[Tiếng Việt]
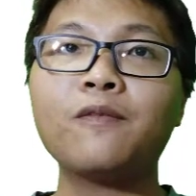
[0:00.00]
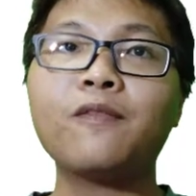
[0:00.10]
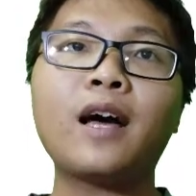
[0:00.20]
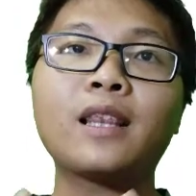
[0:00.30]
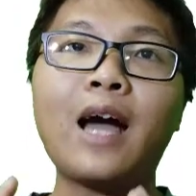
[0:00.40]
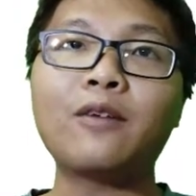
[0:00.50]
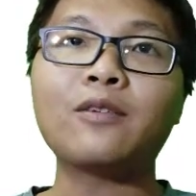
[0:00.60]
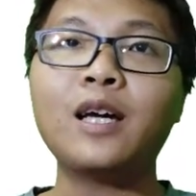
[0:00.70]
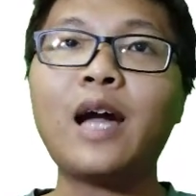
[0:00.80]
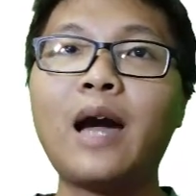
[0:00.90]
và tạo
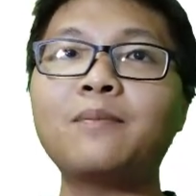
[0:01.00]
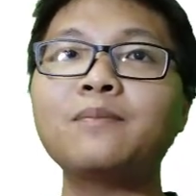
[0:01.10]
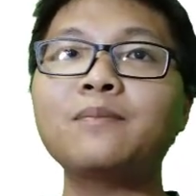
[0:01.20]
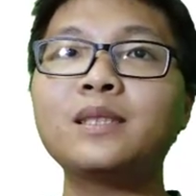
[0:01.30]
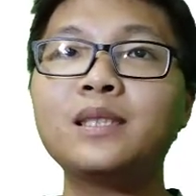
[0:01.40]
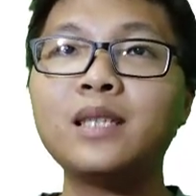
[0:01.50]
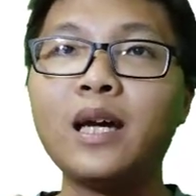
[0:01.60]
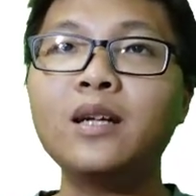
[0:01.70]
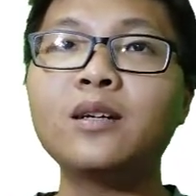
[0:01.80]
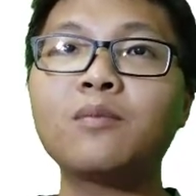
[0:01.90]
thiện cảm sẽ
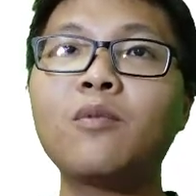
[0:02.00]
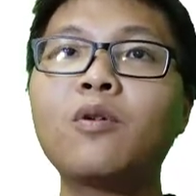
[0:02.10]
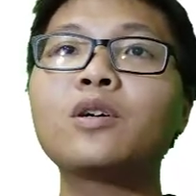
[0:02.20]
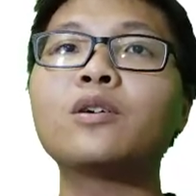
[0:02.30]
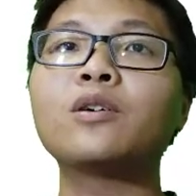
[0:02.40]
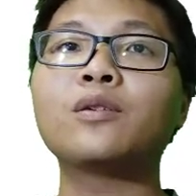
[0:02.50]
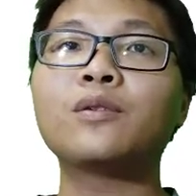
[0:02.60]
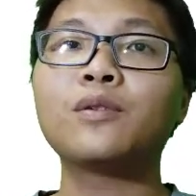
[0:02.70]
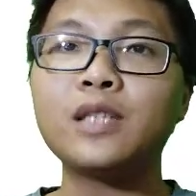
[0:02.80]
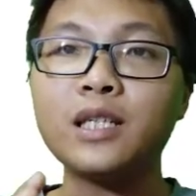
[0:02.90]
được môi trường
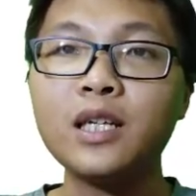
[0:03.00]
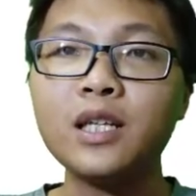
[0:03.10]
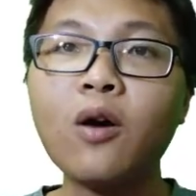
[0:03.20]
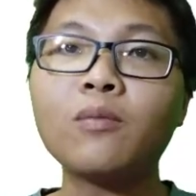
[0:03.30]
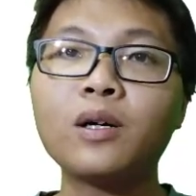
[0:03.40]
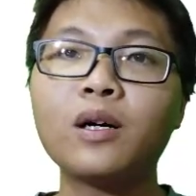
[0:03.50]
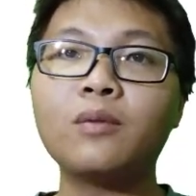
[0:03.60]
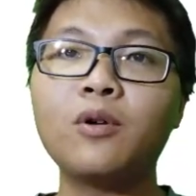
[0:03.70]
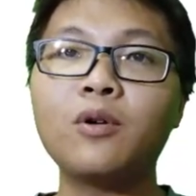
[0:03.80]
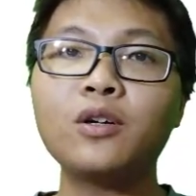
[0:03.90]
sẽ sinh tồn được ở
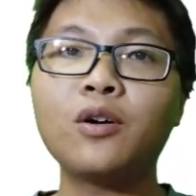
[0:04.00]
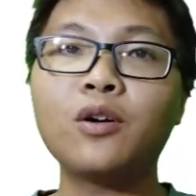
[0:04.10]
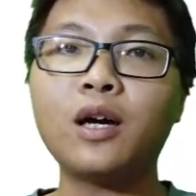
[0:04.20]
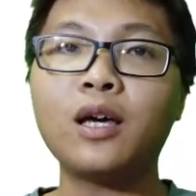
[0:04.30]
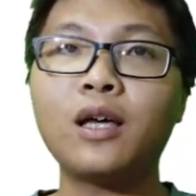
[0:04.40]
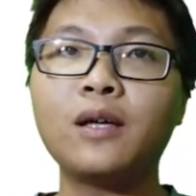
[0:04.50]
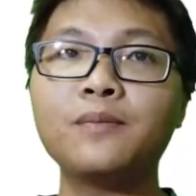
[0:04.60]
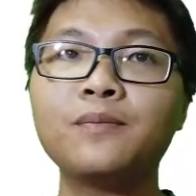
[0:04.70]
môi trường đô thị